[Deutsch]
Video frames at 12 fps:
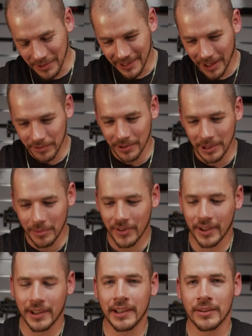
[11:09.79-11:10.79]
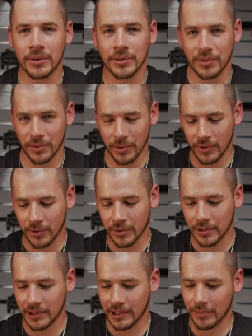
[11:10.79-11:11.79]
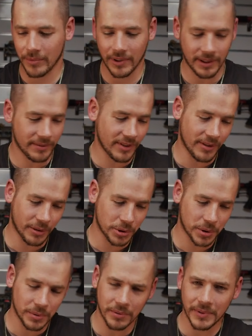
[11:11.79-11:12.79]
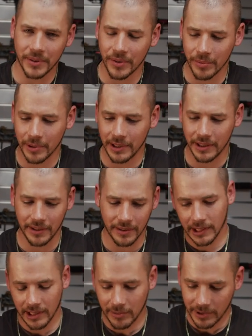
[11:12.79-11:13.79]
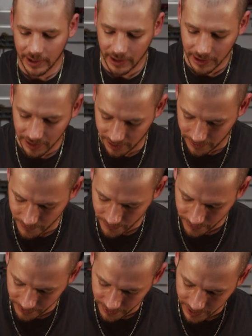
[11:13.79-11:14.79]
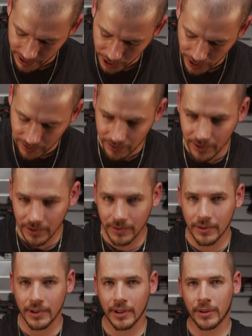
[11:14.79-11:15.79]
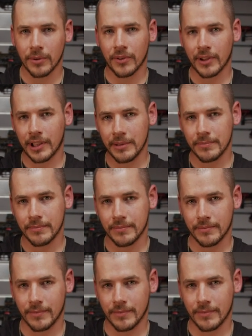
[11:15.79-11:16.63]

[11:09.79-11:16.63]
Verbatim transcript: und dafür gibt es dann halt noch eine Lösung. Haben, hat sich auch schon irgendwas überlegt. Da kann man dann hier den Stift hier raustreiben.